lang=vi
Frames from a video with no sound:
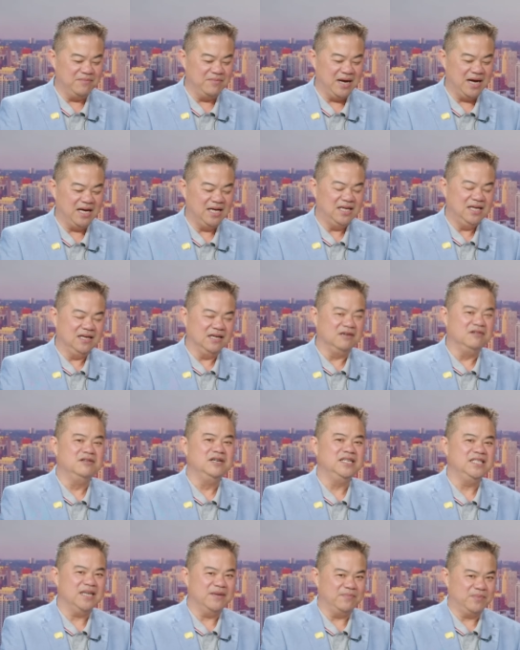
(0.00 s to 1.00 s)
mà
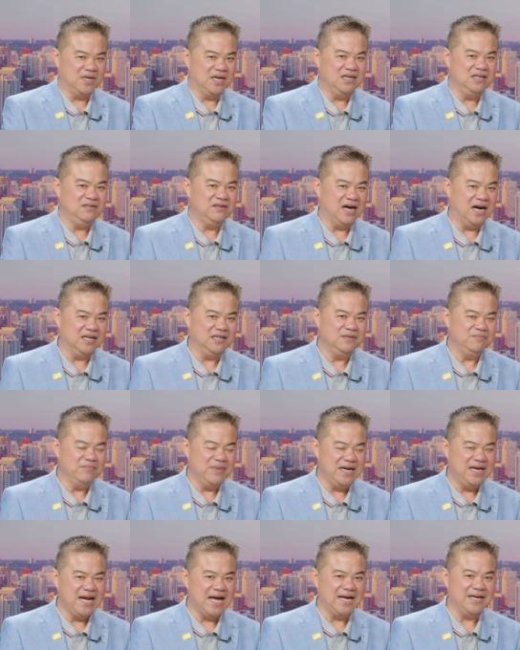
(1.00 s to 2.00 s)
người nhập cư ở nước
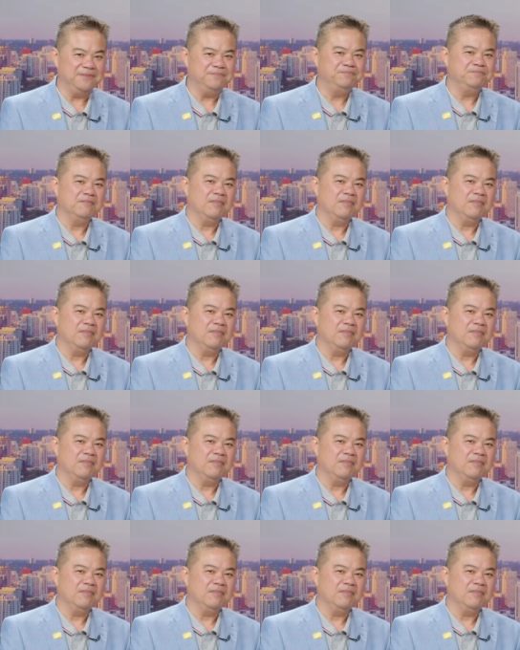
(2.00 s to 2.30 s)
Mỹ này.